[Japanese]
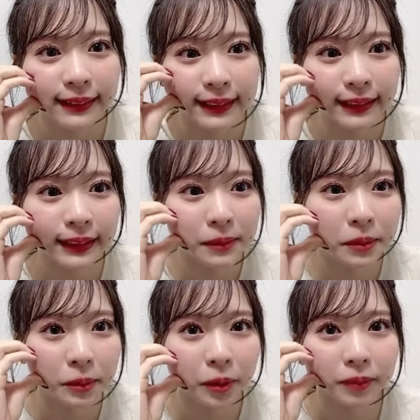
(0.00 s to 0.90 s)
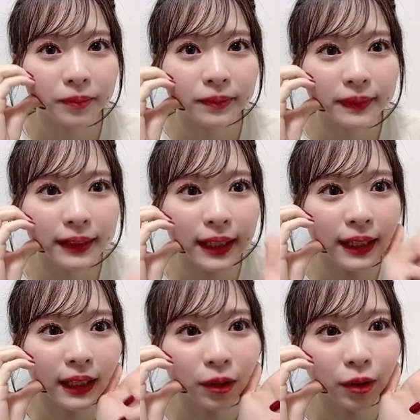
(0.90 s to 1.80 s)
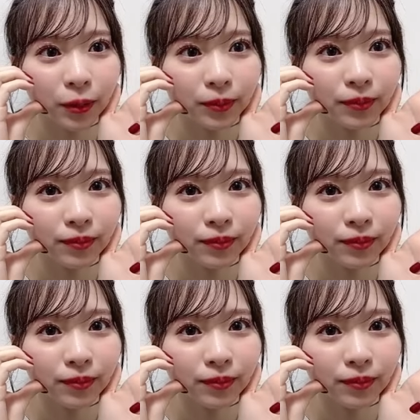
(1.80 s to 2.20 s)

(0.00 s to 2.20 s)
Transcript: アンデイムもありがと